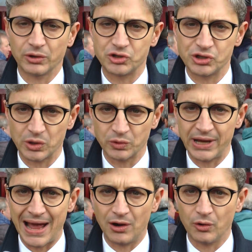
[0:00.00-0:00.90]
che ci sia un
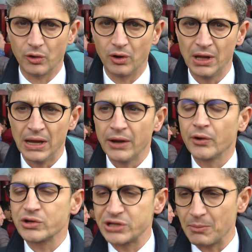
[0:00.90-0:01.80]
dialogo,
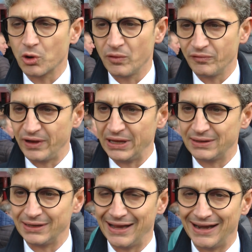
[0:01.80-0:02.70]
noi siamo
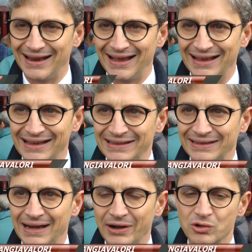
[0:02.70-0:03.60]
convinti della,
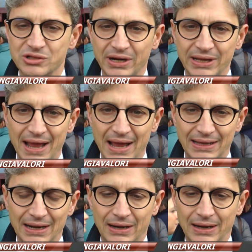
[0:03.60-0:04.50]
delle nostre
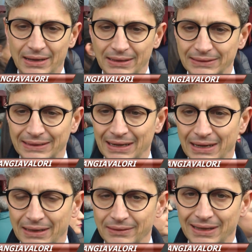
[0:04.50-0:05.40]
idee, della,
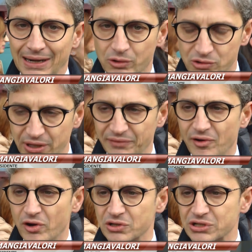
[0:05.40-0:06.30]
della, della, nostra
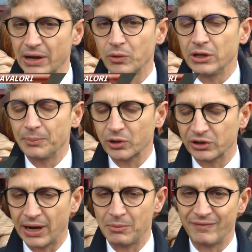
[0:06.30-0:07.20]
forza e quindi porteremo